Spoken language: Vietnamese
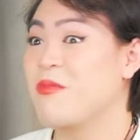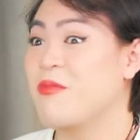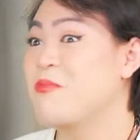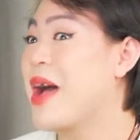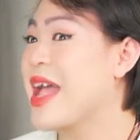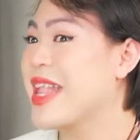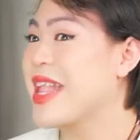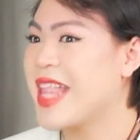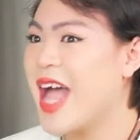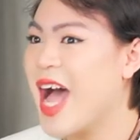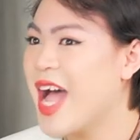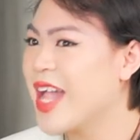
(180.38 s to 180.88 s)

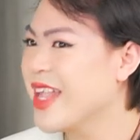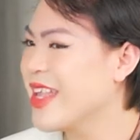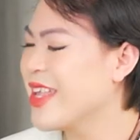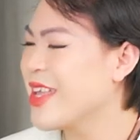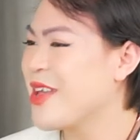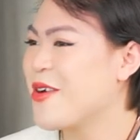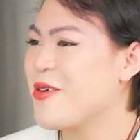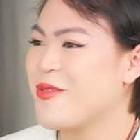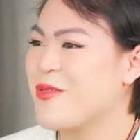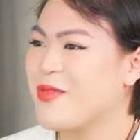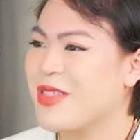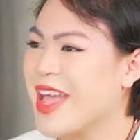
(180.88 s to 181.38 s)
bạn thân
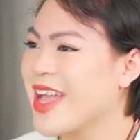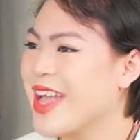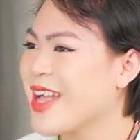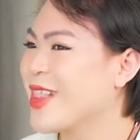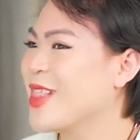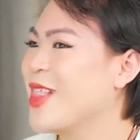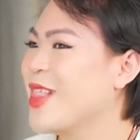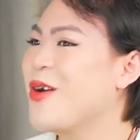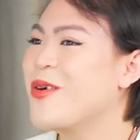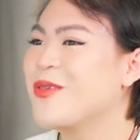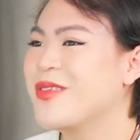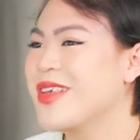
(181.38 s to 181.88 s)
kiểu like
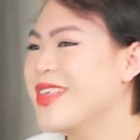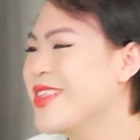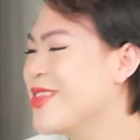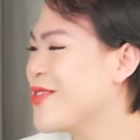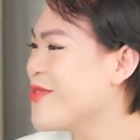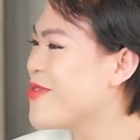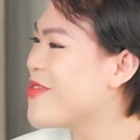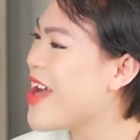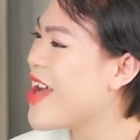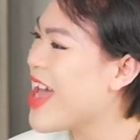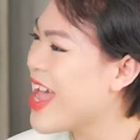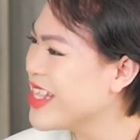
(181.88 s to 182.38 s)

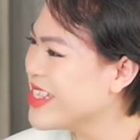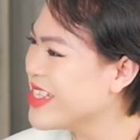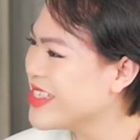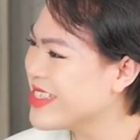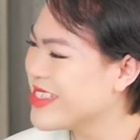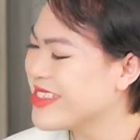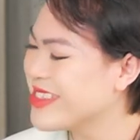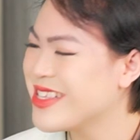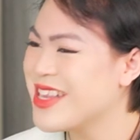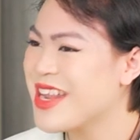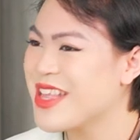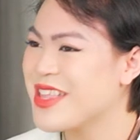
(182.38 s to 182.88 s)
closest friends
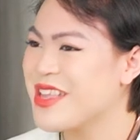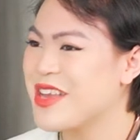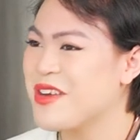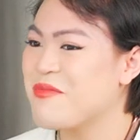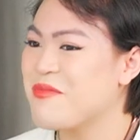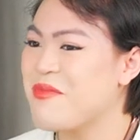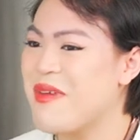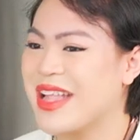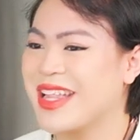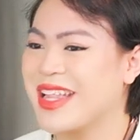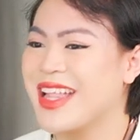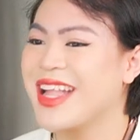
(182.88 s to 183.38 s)
tức là
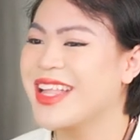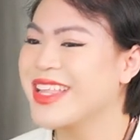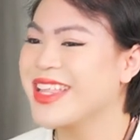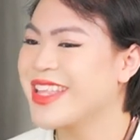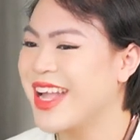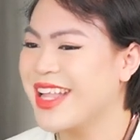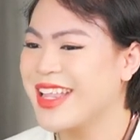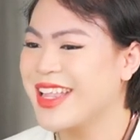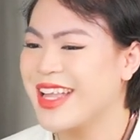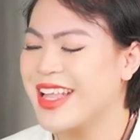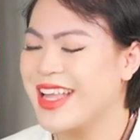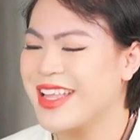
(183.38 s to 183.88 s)
những bạn thân
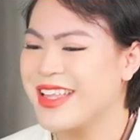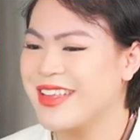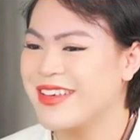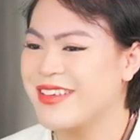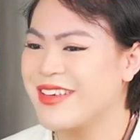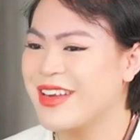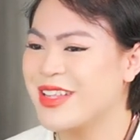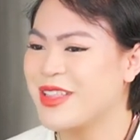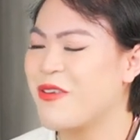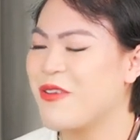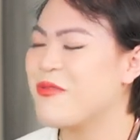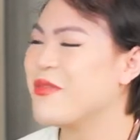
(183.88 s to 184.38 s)
nhất hay là những
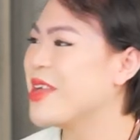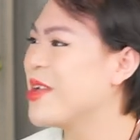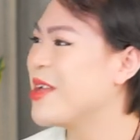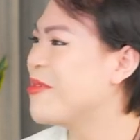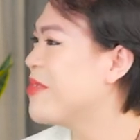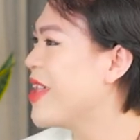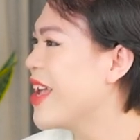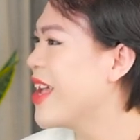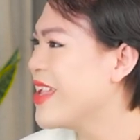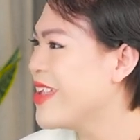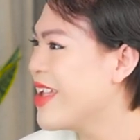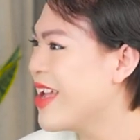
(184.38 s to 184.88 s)
người đồng nghiệp
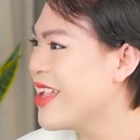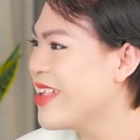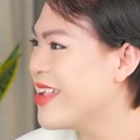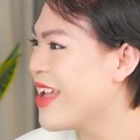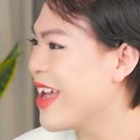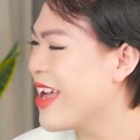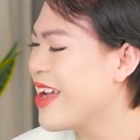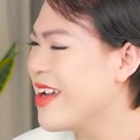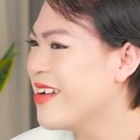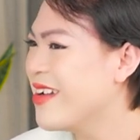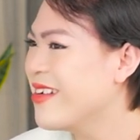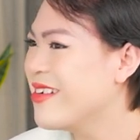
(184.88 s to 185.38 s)
thân nhất
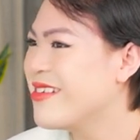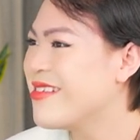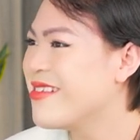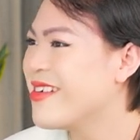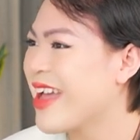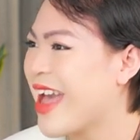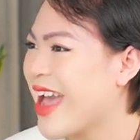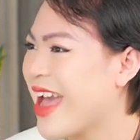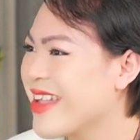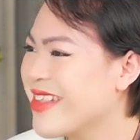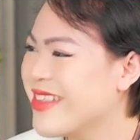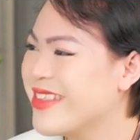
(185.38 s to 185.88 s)
những người
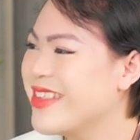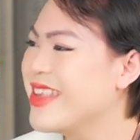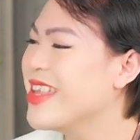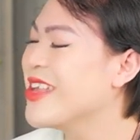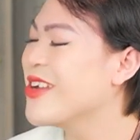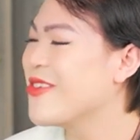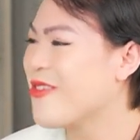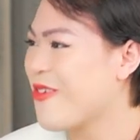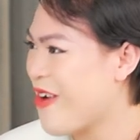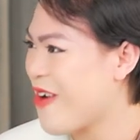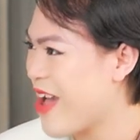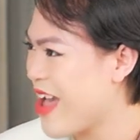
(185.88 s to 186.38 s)
anh
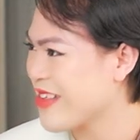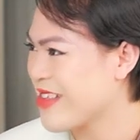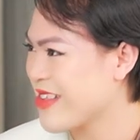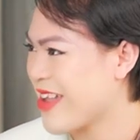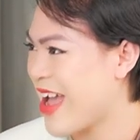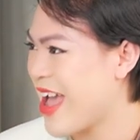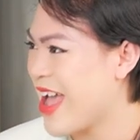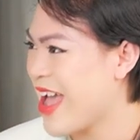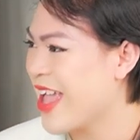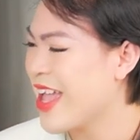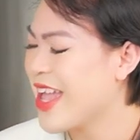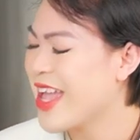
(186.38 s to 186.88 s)
chị của hoàng chẳng
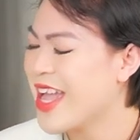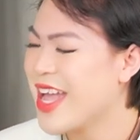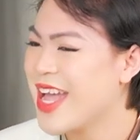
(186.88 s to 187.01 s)
hạn